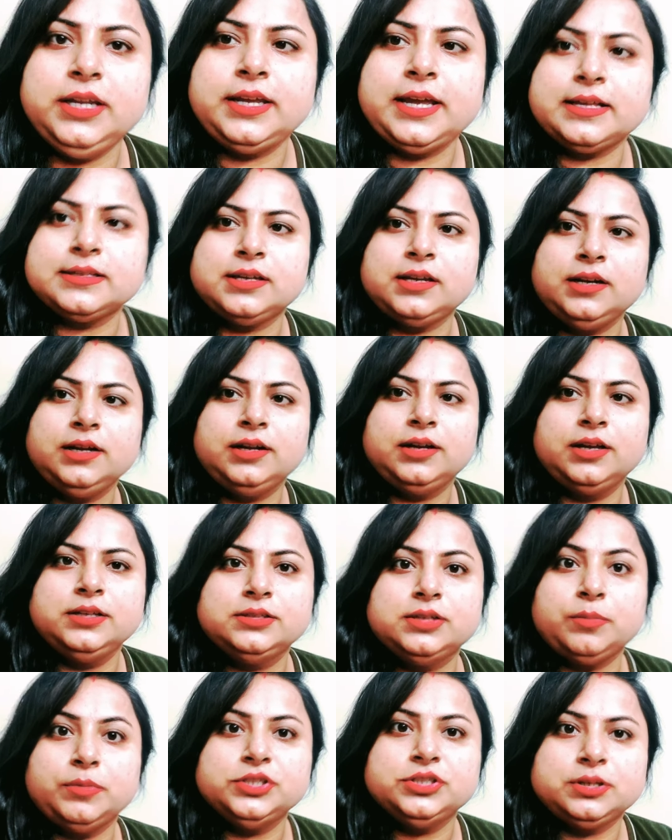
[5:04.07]
नहीं कैसे लग गई
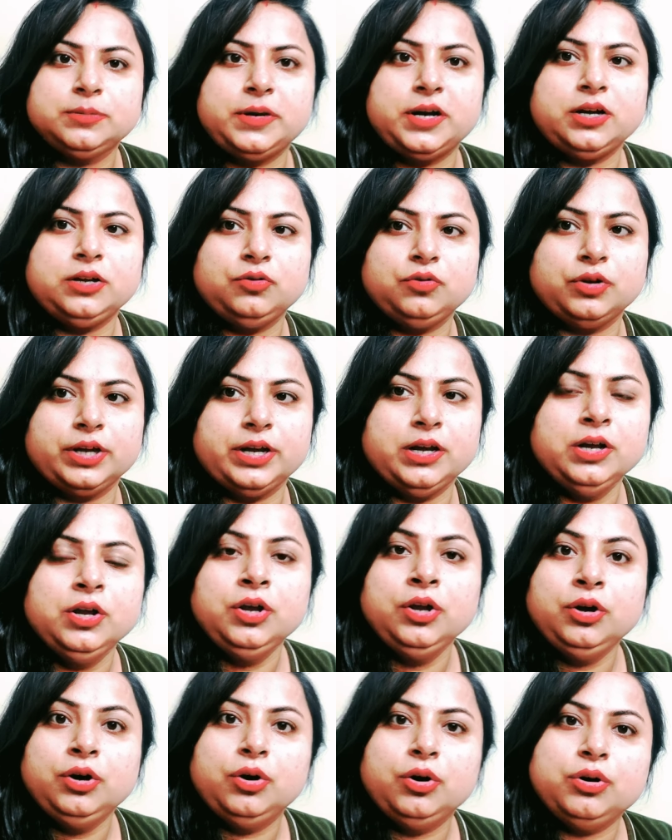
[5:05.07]
समझ से बाहर हो गया
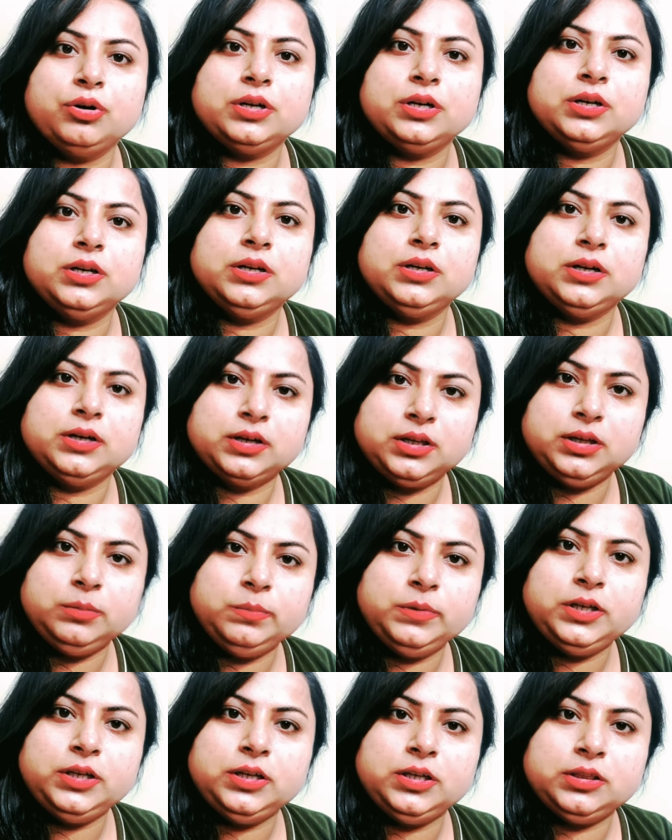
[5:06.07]
और लगी
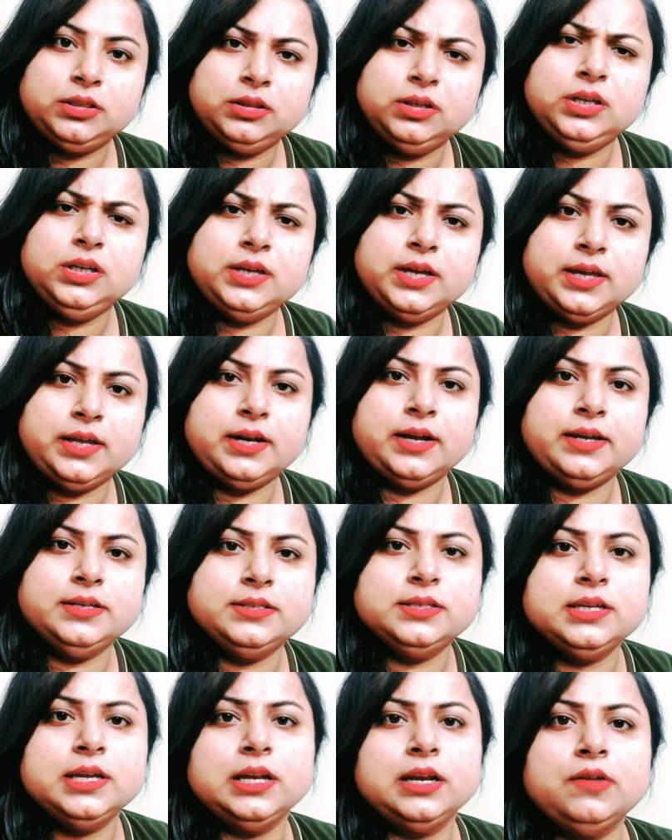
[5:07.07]
भी इतनी गहराई
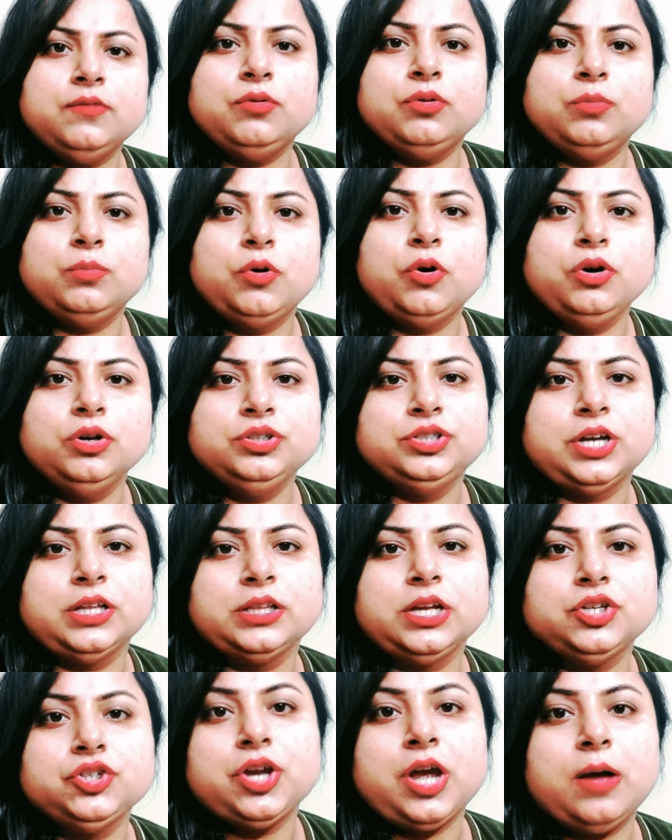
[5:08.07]
से है ना वो बहुत
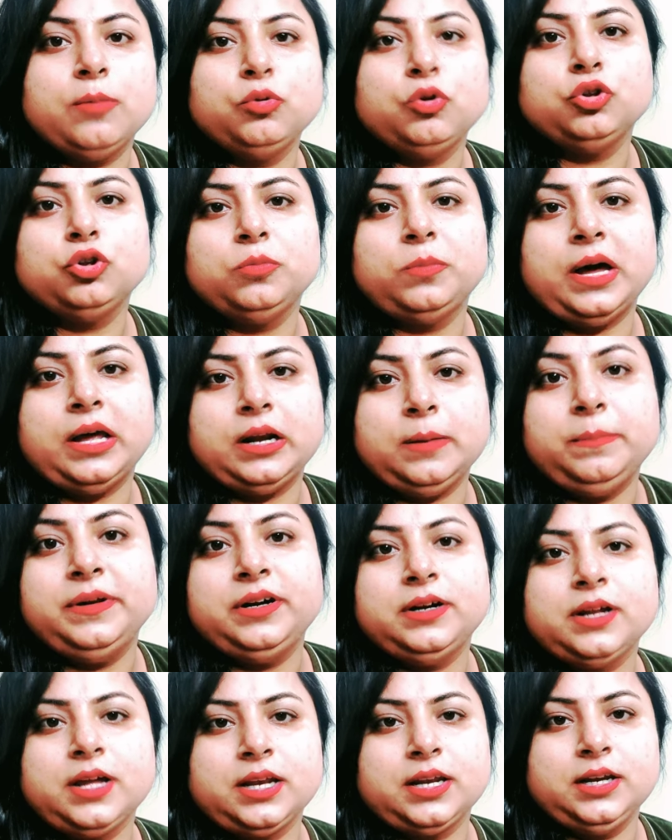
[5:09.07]
ज़्यादा शाम को दोबारा
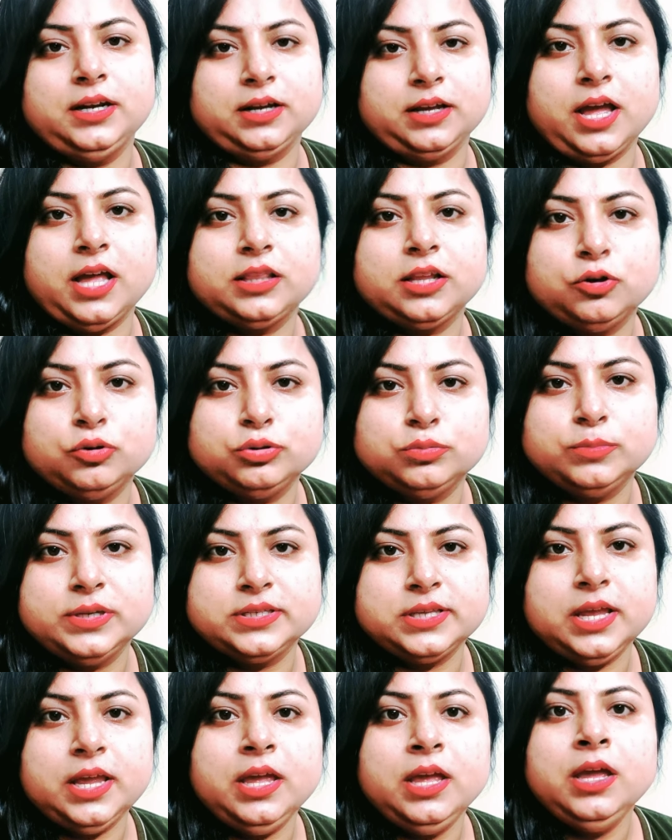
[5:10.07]
ब्लड आने लग गया था उसमें
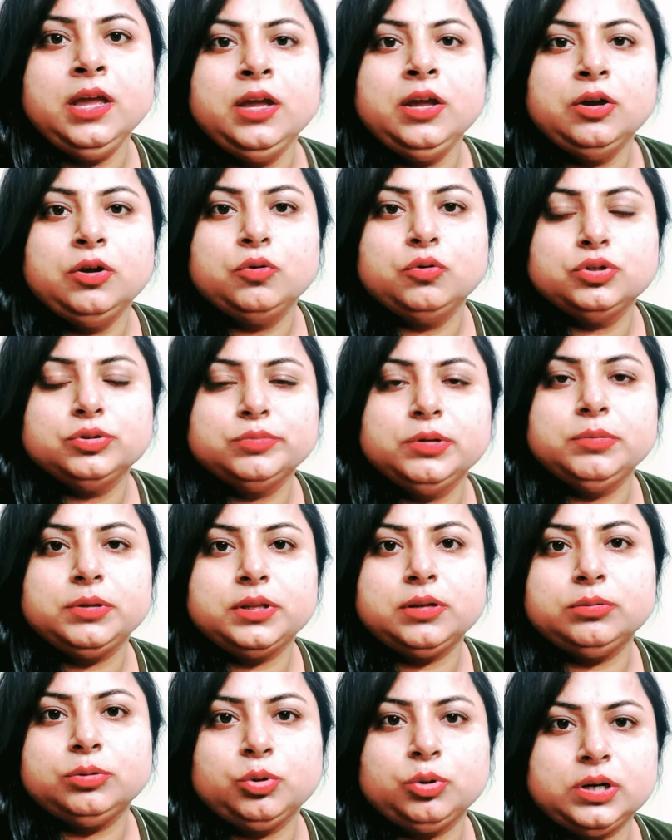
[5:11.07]
से कुछ भी
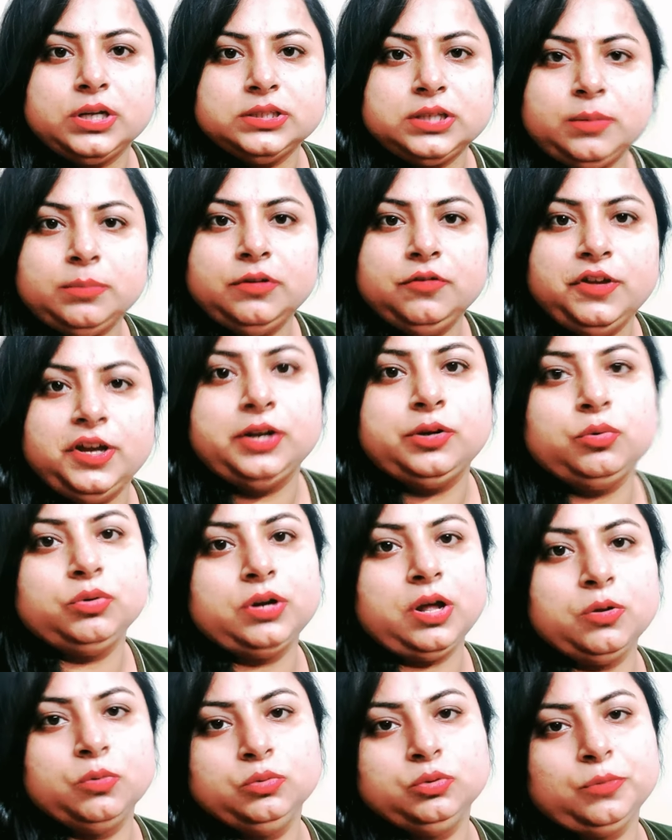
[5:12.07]
मतलब थोड़ा सा अभी वेट
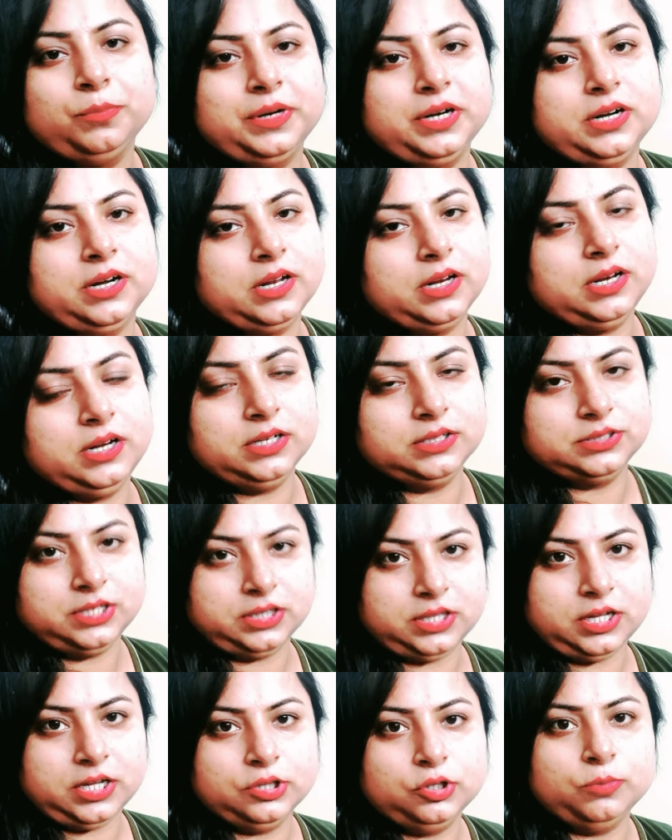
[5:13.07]
उठाऊँ तो ब्लड आने लग
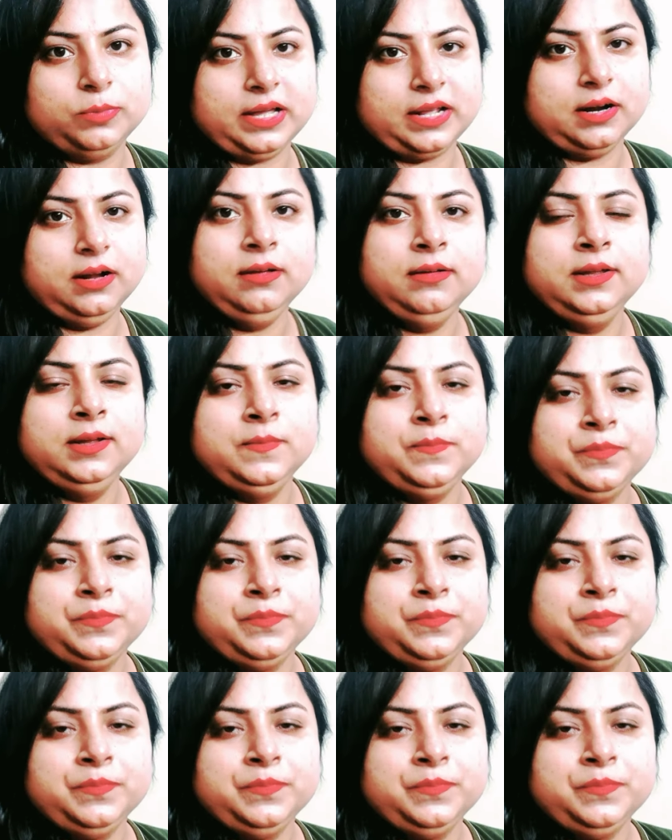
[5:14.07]
जाता है दोबारा